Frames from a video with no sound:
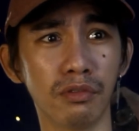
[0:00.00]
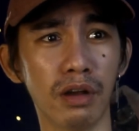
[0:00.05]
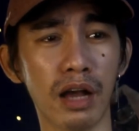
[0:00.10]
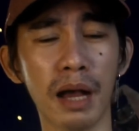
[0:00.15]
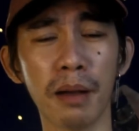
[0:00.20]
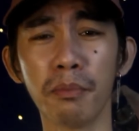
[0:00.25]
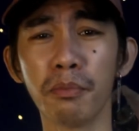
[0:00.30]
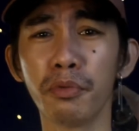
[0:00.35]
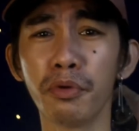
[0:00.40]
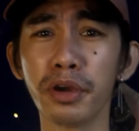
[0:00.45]

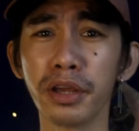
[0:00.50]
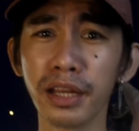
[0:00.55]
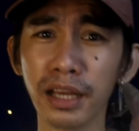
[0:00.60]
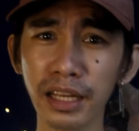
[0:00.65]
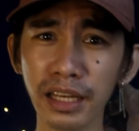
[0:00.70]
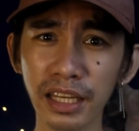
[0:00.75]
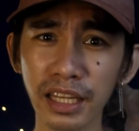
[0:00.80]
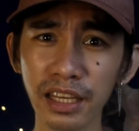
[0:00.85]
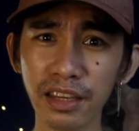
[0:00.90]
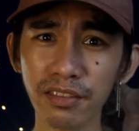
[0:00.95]
amoy
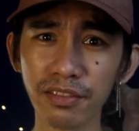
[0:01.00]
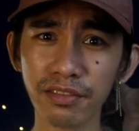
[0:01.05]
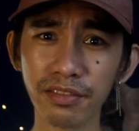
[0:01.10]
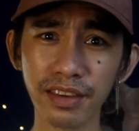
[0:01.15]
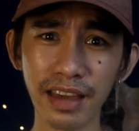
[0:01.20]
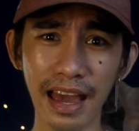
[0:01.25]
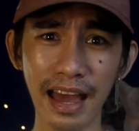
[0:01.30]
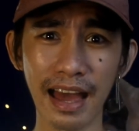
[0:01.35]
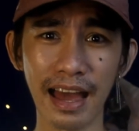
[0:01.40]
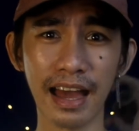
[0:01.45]
ng
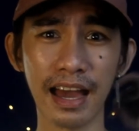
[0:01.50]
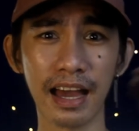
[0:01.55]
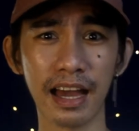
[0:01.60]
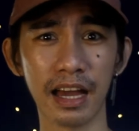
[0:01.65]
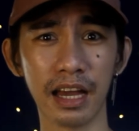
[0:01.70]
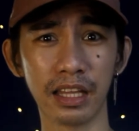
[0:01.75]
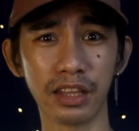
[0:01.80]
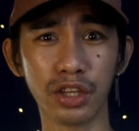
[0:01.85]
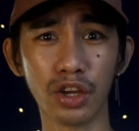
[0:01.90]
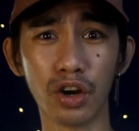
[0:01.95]
Nivea
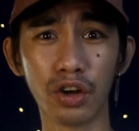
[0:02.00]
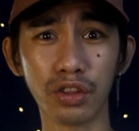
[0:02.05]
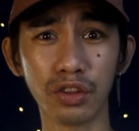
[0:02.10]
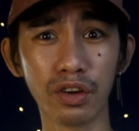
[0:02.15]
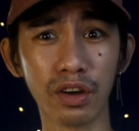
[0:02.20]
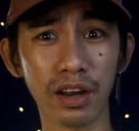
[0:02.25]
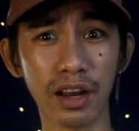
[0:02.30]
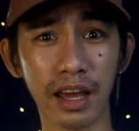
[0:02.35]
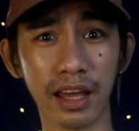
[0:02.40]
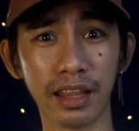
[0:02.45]

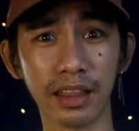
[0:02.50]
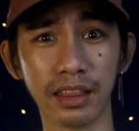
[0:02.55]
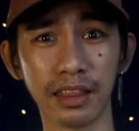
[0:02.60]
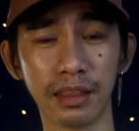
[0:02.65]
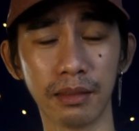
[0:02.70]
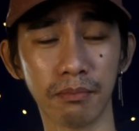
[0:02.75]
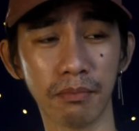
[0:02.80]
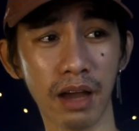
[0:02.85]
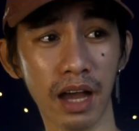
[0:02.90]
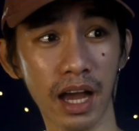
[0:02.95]
deodorant
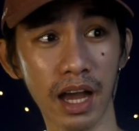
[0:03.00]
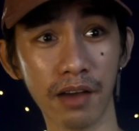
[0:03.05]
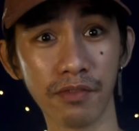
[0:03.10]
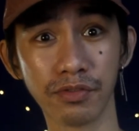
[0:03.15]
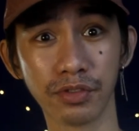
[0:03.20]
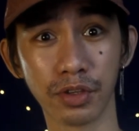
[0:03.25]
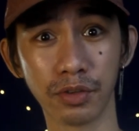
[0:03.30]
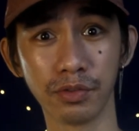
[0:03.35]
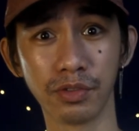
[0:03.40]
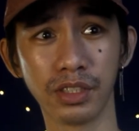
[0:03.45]

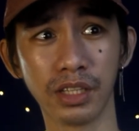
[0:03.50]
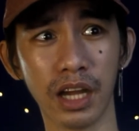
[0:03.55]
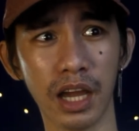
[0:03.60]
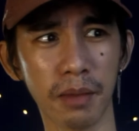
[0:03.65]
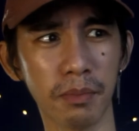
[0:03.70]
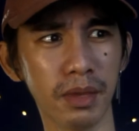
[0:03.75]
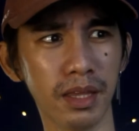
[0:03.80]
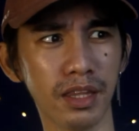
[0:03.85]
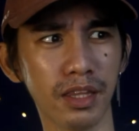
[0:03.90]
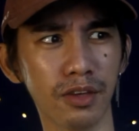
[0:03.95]
ma-absorb siya I
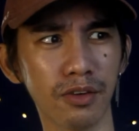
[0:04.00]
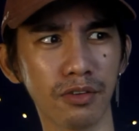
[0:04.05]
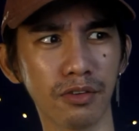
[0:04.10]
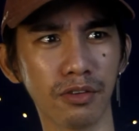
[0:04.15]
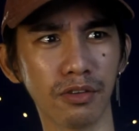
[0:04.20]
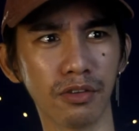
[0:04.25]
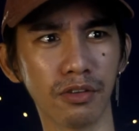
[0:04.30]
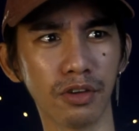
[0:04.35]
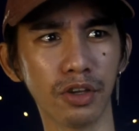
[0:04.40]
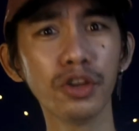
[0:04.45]
mean yung,
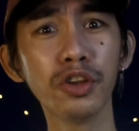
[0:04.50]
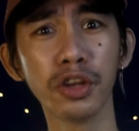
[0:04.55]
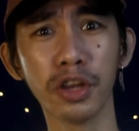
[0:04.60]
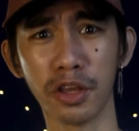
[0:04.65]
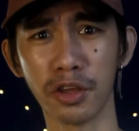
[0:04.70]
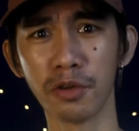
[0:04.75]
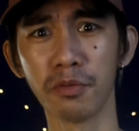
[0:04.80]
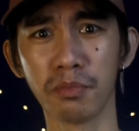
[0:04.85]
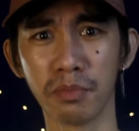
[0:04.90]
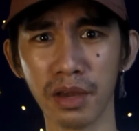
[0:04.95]
yun
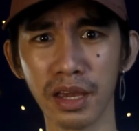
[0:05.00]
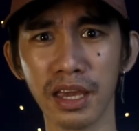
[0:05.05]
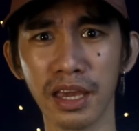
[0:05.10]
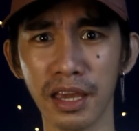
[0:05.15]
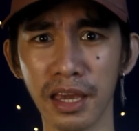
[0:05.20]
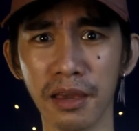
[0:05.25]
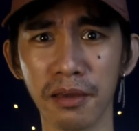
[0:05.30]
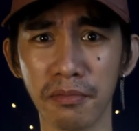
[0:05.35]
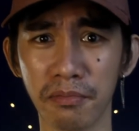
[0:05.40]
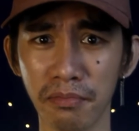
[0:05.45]
na yung
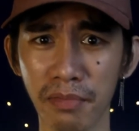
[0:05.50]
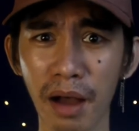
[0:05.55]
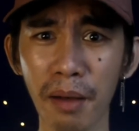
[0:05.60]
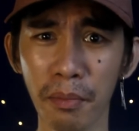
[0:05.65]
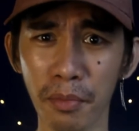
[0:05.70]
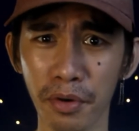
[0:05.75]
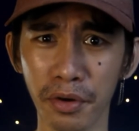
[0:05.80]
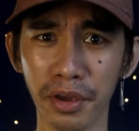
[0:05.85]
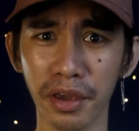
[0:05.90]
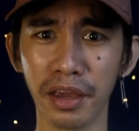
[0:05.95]
magiging
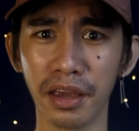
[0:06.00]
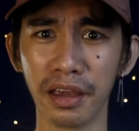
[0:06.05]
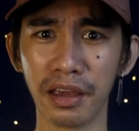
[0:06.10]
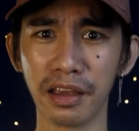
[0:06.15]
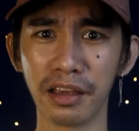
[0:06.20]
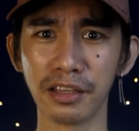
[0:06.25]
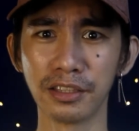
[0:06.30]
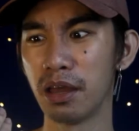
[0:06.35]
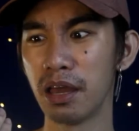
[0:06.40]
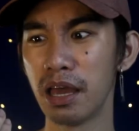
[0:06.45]
amoy
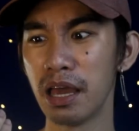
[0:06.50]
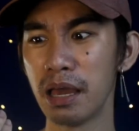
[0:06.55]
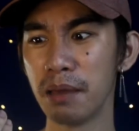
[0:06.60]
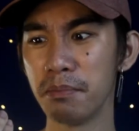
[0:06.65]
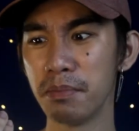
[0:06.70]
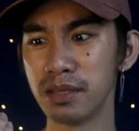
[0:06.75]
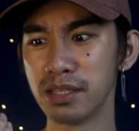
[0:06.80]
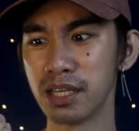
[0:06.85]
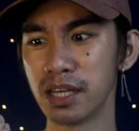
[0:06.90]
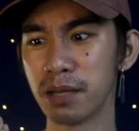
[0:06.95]

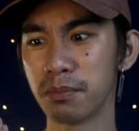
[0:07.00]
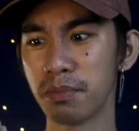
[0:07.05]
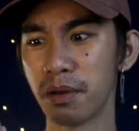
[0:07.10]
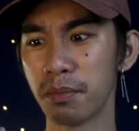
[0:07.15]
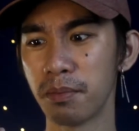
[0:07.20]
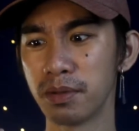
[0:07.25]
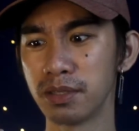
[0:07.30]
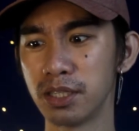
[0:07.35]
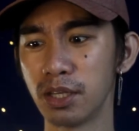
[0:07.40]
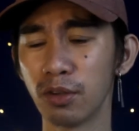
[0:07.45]
minsan
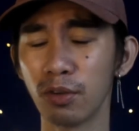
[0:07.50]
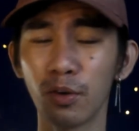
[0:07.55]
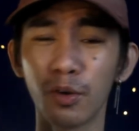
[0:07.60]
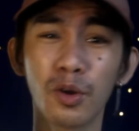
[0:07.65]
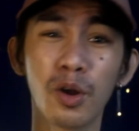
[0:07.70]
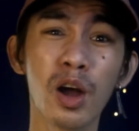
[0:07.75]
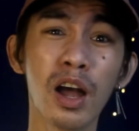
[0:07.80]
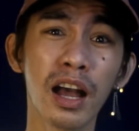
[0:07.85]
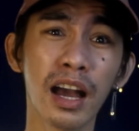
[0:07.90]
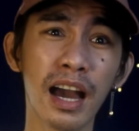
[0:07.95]
napapansin ko
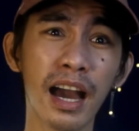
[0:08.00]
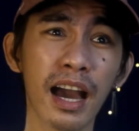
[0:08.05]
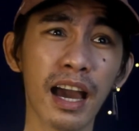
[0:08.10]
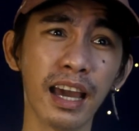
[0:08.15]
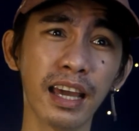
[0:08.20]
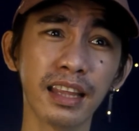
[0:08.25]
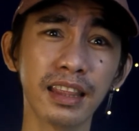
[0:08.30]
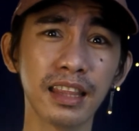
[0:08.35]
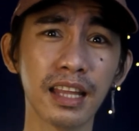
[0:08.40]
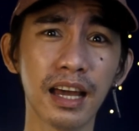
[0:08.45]

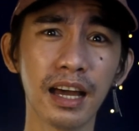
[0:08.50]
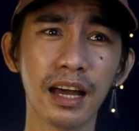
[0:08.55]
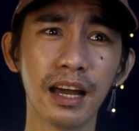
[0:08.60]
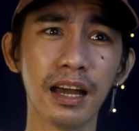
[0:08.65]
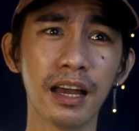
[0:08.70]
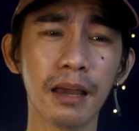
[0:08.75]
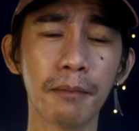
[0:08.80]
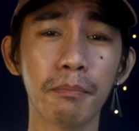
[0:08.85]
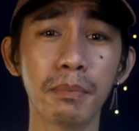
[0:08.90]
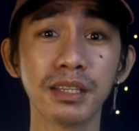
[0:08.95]
kahit
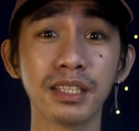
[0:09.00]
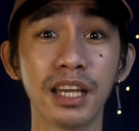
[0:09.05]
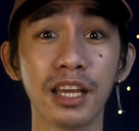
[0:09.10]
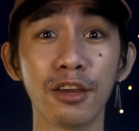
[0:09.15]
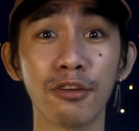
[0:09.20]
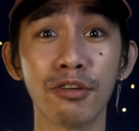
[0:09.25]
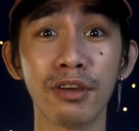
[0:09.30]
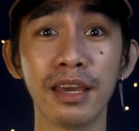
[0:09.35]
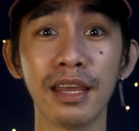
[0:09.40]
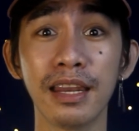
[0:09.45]
na basa
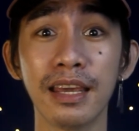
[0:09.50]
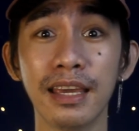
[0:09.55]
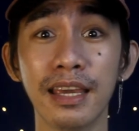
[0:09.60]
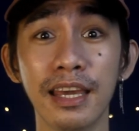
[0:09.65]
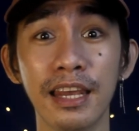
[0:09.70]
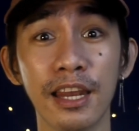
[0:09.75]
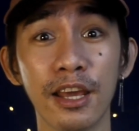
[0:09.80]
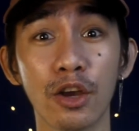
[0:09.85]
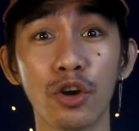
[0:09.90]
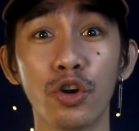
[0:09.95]
yung
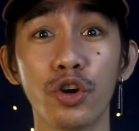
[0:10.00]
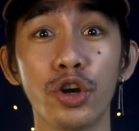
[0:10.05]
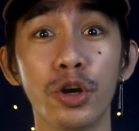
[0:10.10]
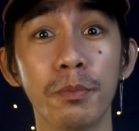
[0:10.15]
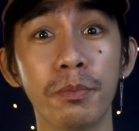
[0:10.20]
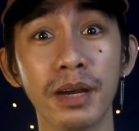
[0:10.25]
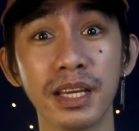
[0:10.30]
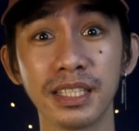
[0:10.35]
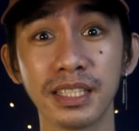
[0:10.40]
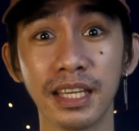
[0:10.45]
kilikili ko or
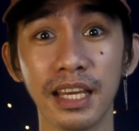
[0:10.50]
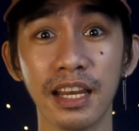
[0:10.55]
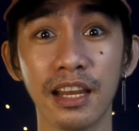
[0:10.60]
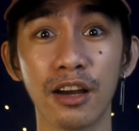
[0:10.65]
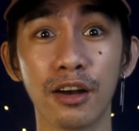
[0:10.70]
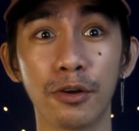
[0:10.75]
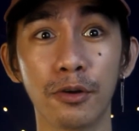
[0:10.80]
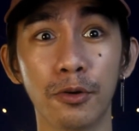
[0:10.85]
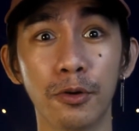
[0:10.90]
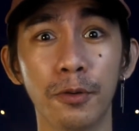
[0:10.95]
baskil
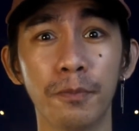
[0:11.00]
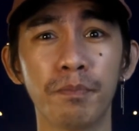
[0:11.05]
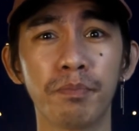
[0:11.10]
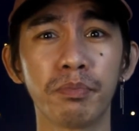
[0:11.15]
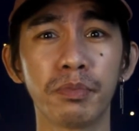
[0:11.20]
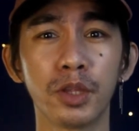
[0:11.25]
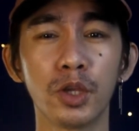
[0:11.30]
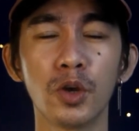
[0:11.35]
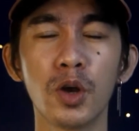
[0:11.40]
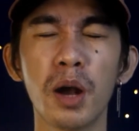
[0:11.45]
ako
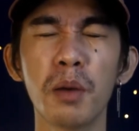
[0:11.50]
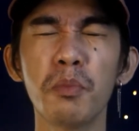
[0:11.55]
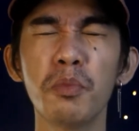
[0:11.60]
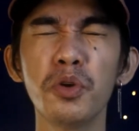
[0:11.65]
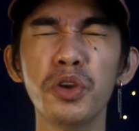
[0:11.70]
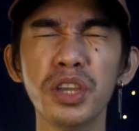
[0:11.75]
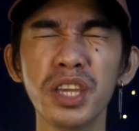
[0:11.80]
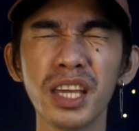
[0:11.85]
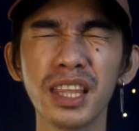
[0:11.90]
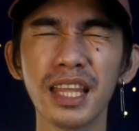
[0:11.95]
yung
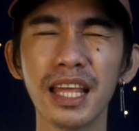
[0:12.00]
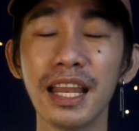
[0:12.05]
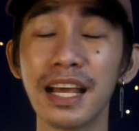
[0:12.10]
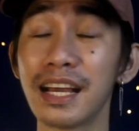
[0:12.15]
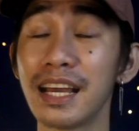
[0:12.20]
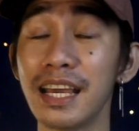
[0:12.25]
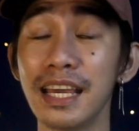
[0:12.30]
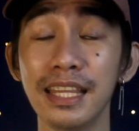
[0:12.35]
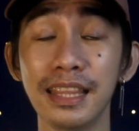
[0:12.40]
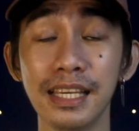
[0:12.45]
amoy niya
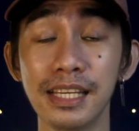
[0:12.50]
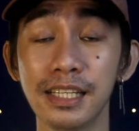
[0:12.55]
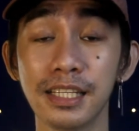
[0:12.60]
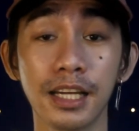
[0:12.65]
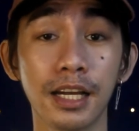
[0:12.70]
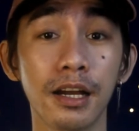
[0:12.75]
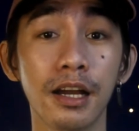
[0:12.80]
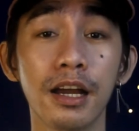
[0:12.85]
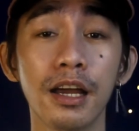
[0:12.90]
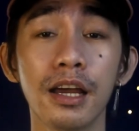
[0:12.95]
talaga hindi
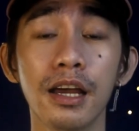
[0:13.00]
siya